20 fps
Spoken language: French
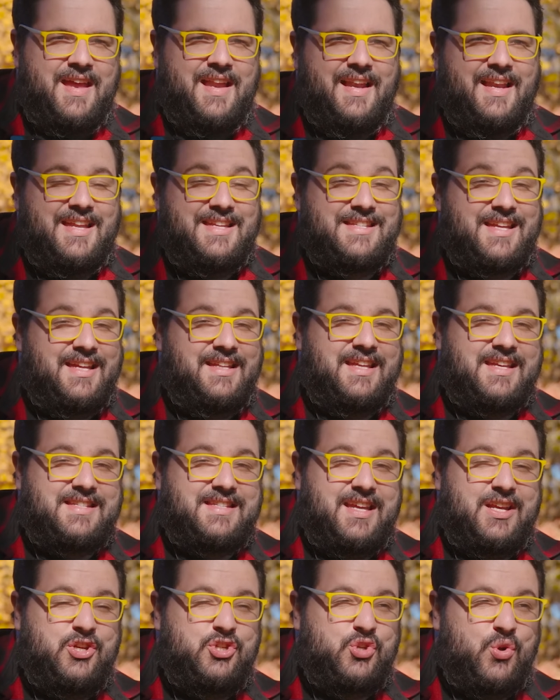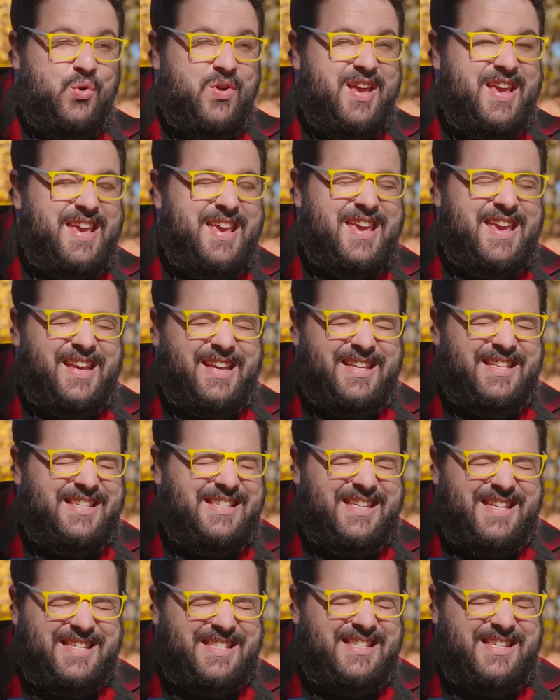les intestins sont
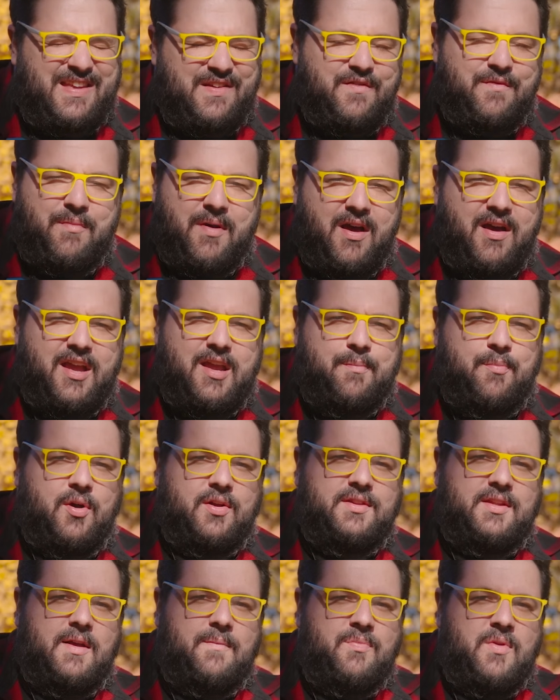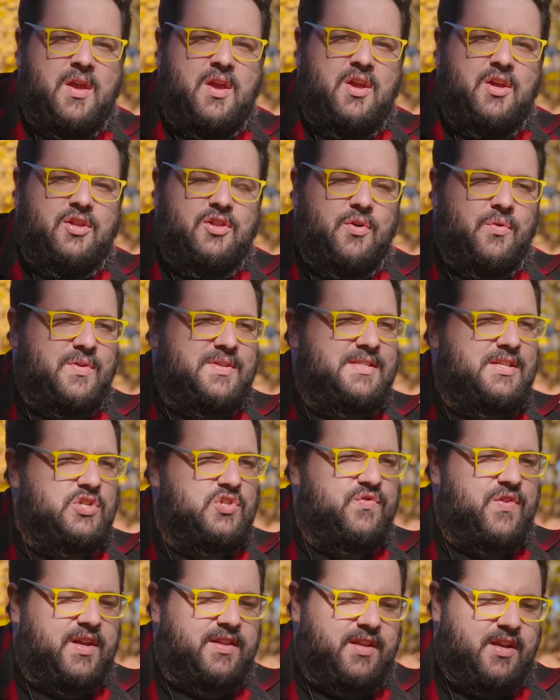excessivement importants. Donc, si
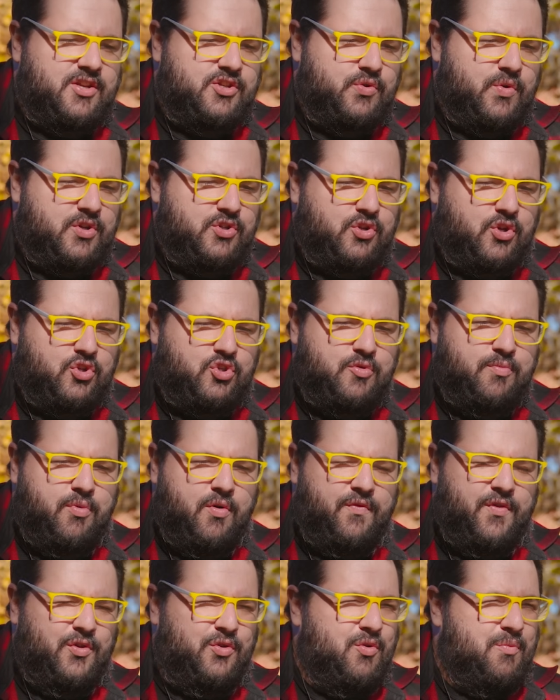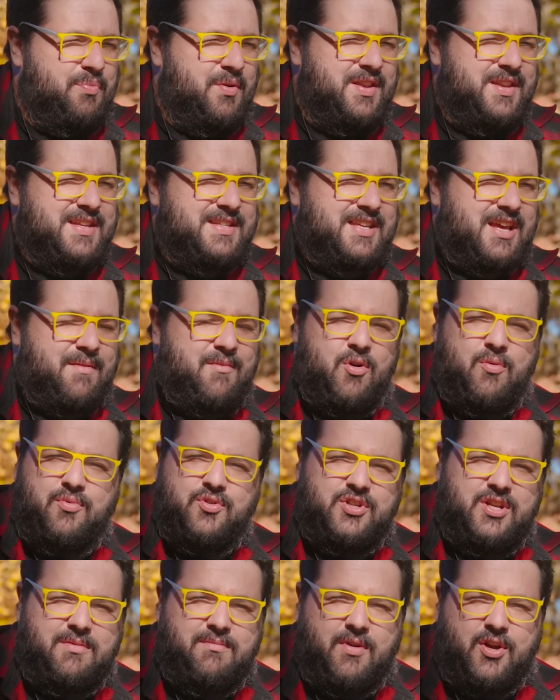tu fais attention à ce que tu bouffes et tout, pas nécessairement
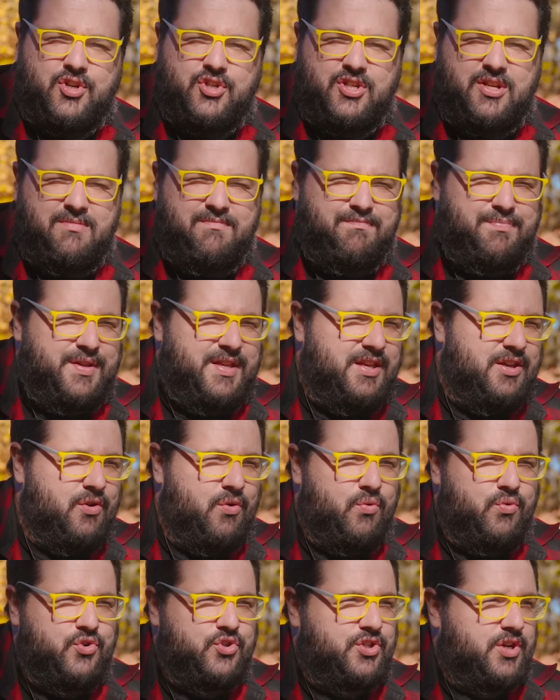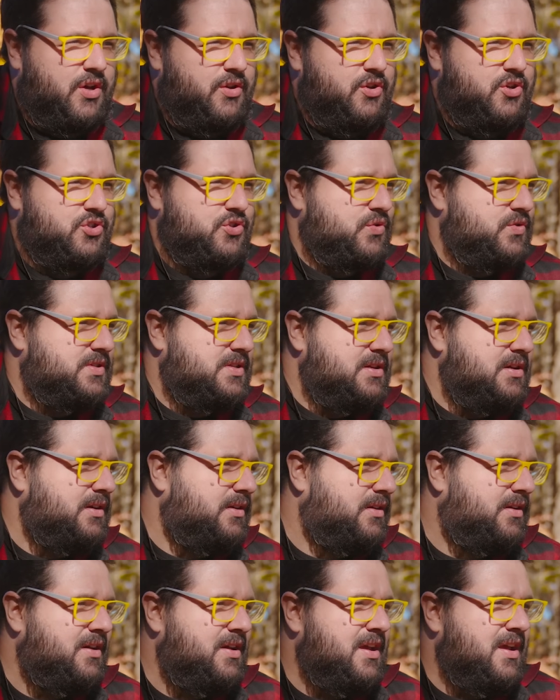obligé de manger bio ou ce genre de choses-là.
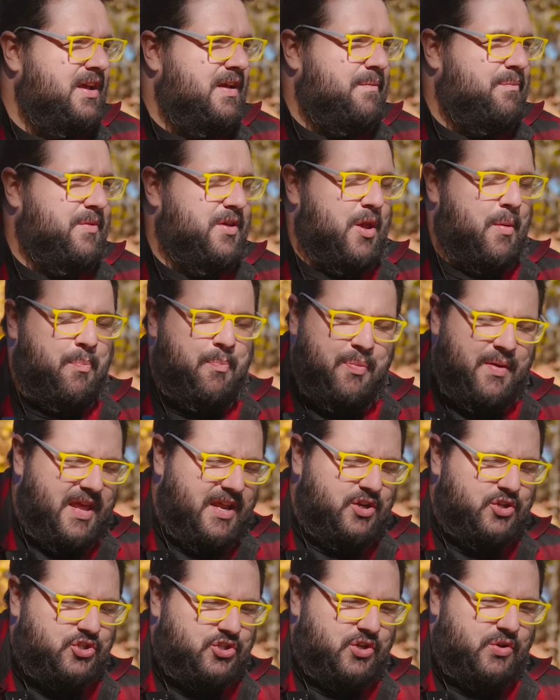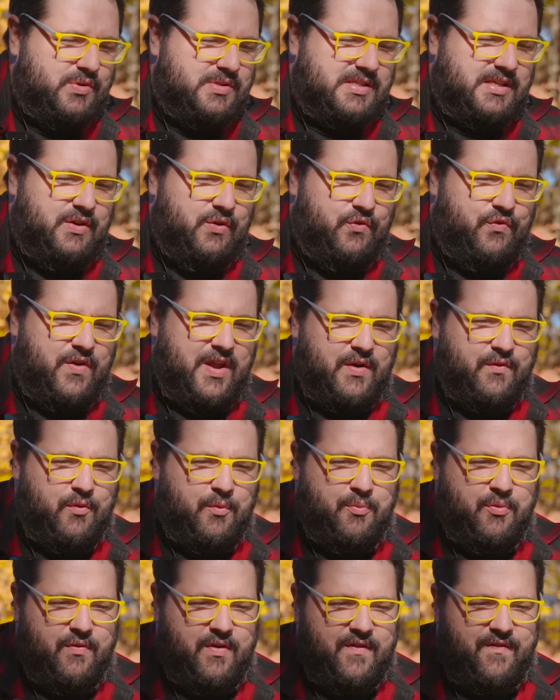mais Il y a plein de choses qui fait que vous
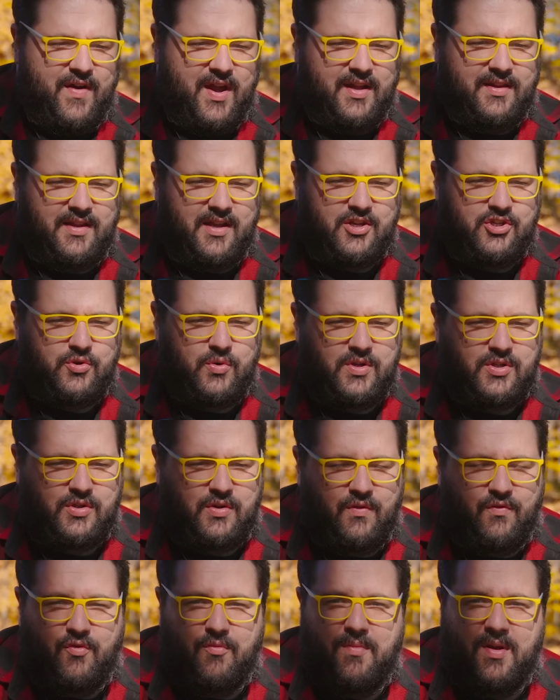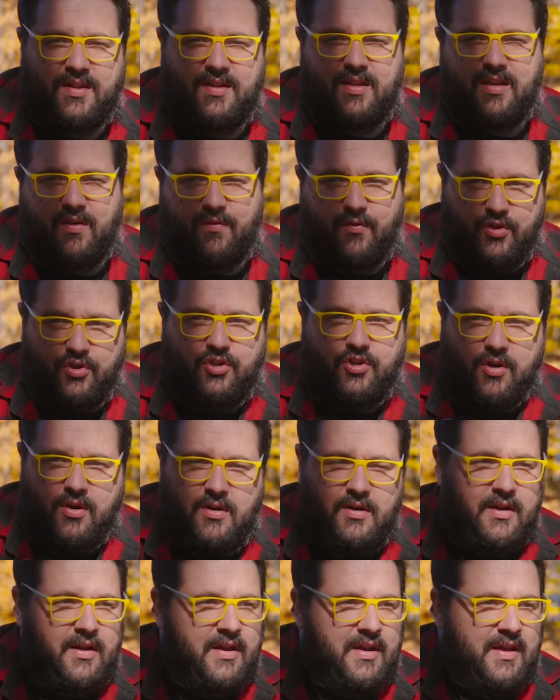pouvez faire attention à ce que vous mettez dans votre
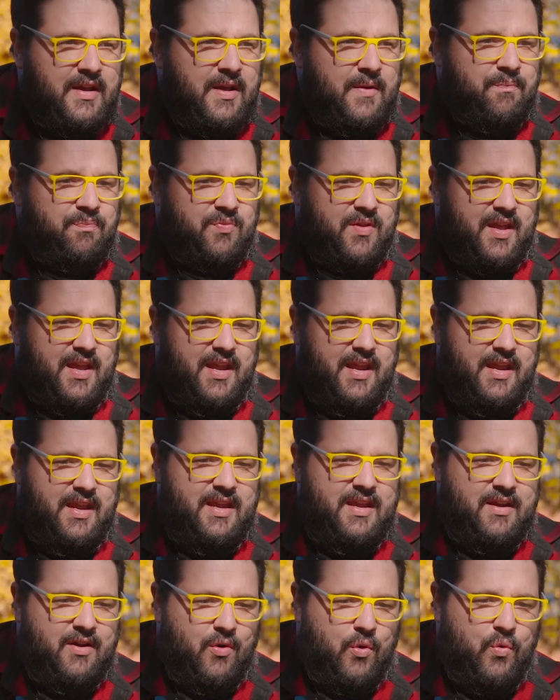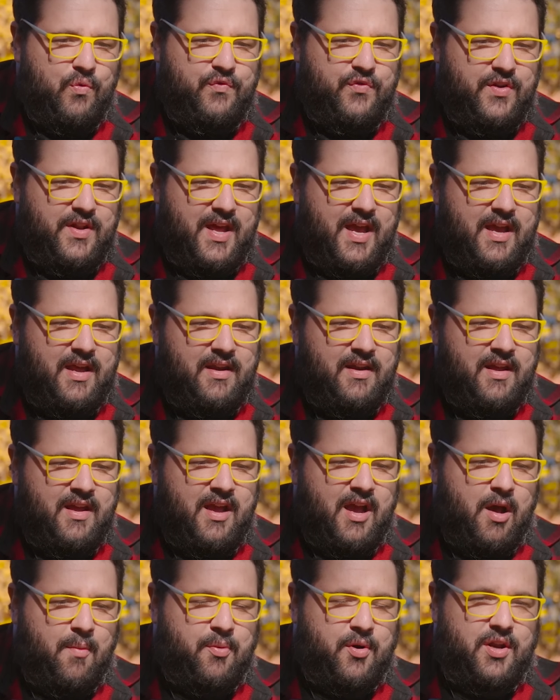gueule. Et au final,
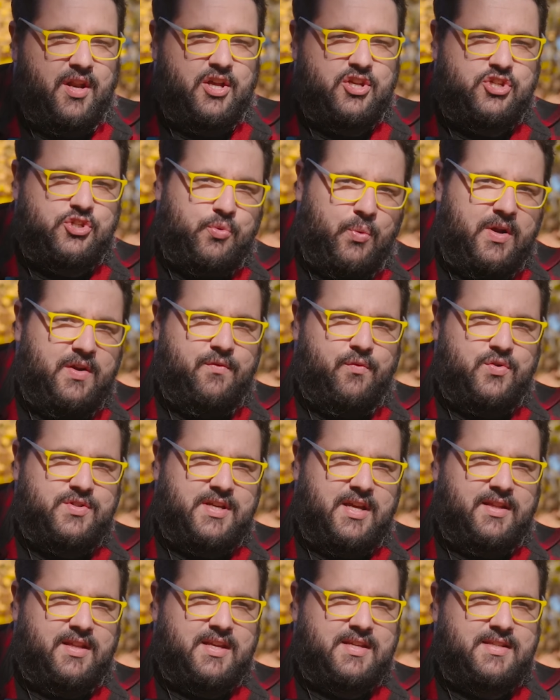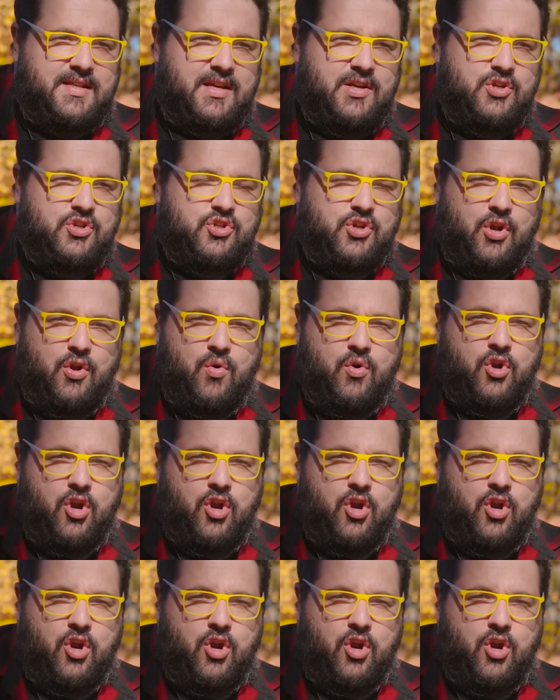en prenant soin de vos intestins, selon